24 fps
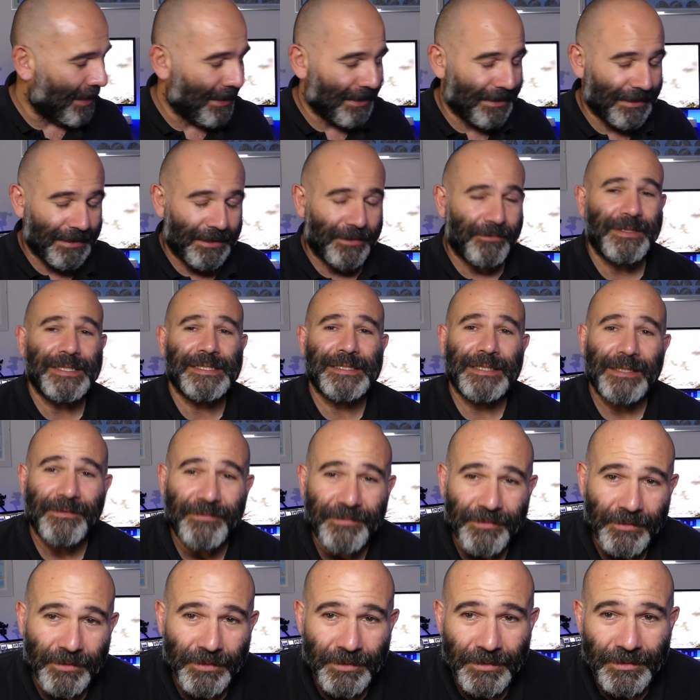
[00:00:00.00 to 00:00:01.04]
anni. Questa
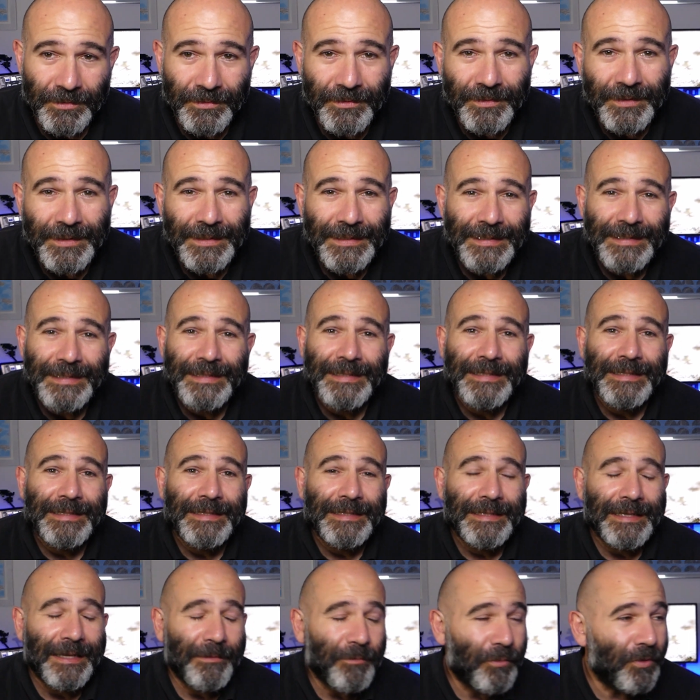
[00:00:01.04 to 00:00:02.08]
foto
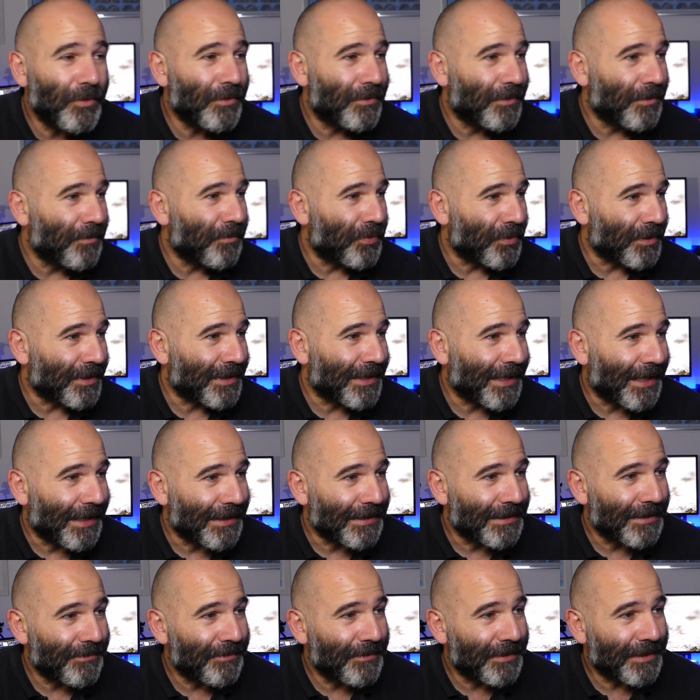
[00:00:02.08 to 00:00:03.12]
è molto
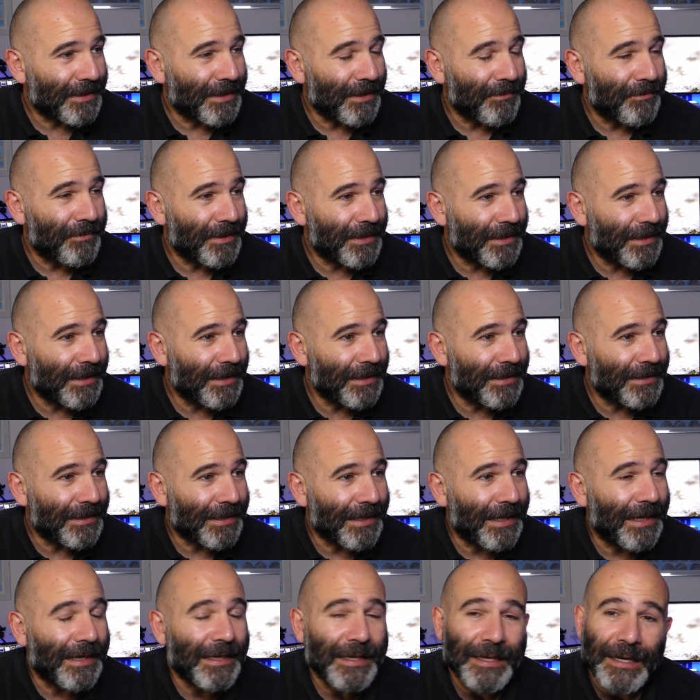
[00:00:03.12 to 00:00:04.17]
importante perché? Perché
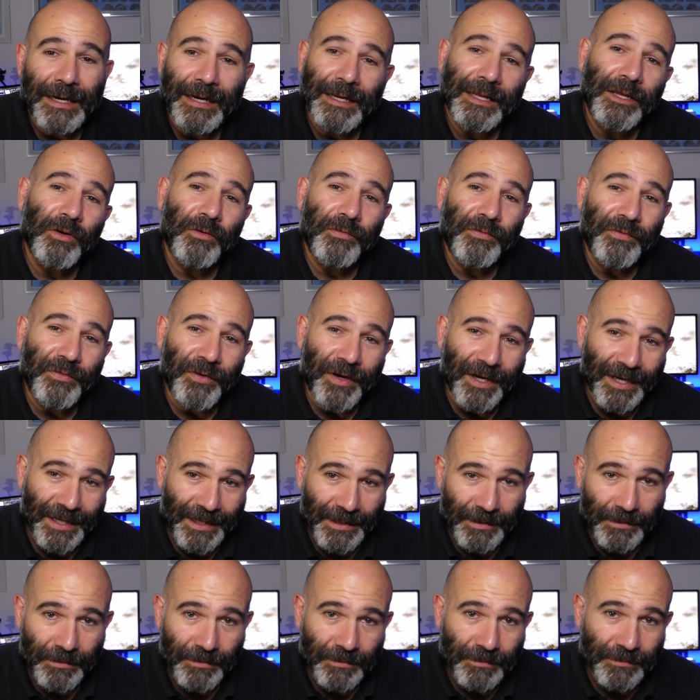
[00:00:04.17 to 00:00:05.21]
ritrae Rio
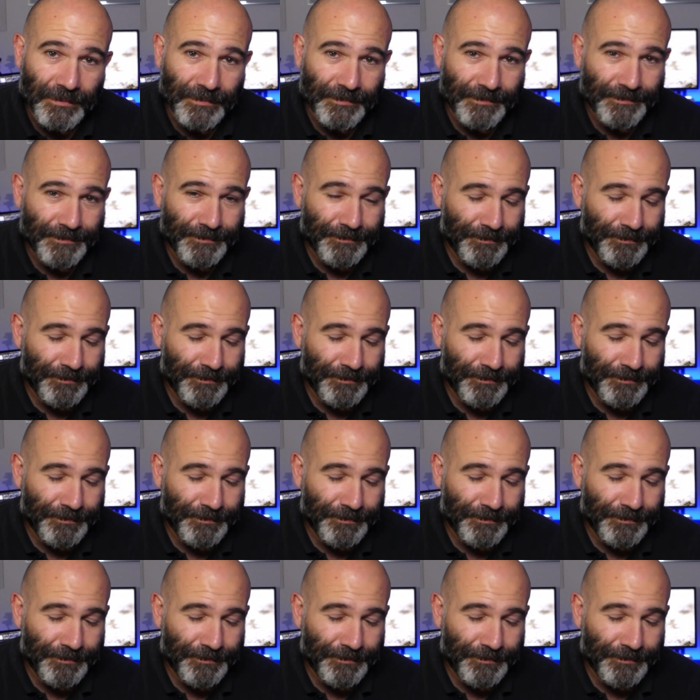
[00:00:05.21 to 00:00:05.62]
Freddo,